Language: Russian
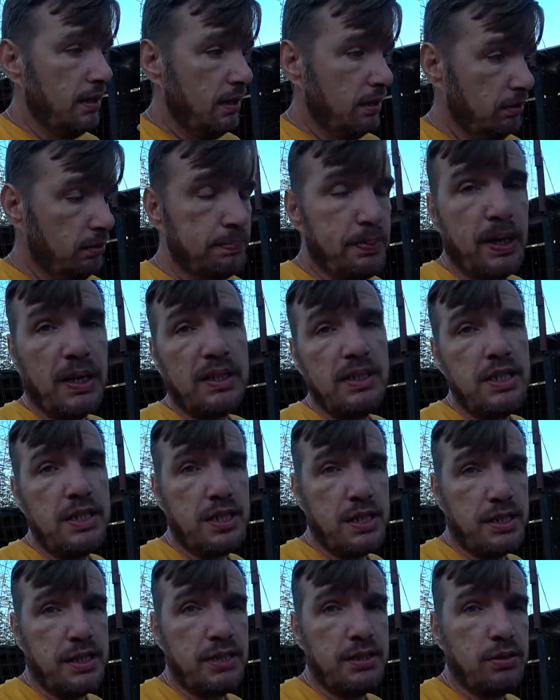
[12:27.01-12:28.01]
ну,
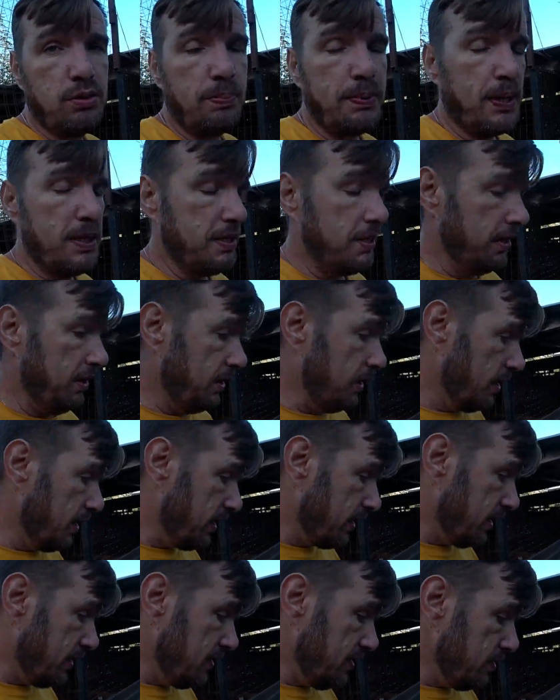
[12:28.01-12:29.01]
практически стопроцентно
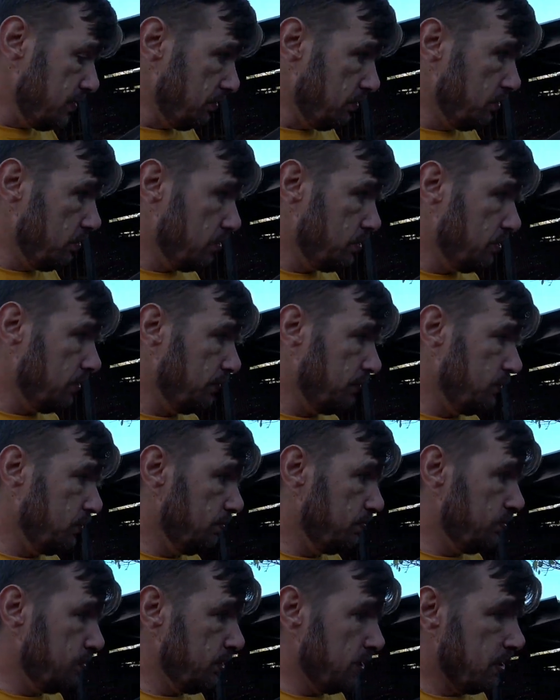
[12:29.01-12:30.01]
гарантирует то, что все
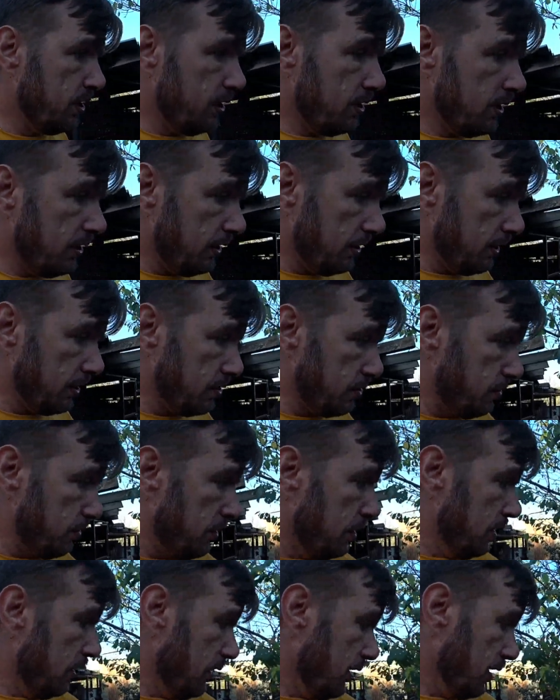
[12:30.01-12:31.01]
будет хорошо.
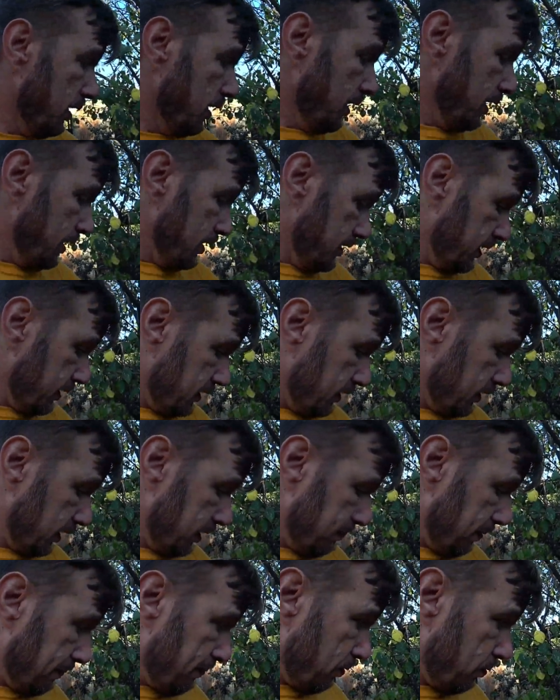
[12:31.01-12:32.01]
Сейчас это и
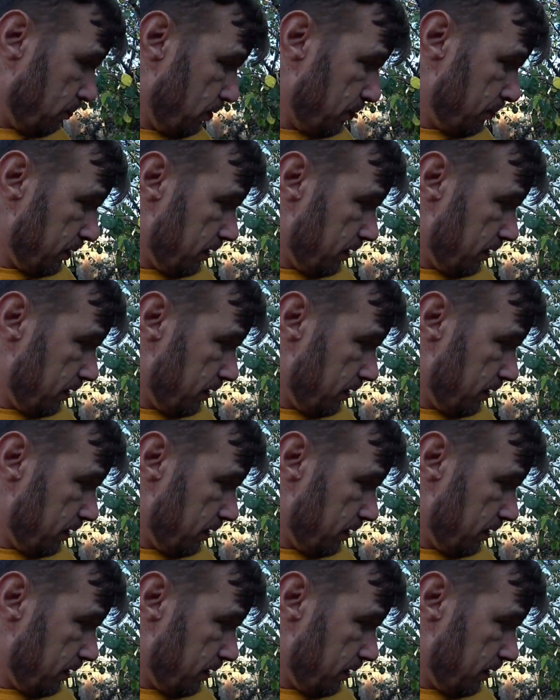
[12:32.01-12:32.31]
попробуем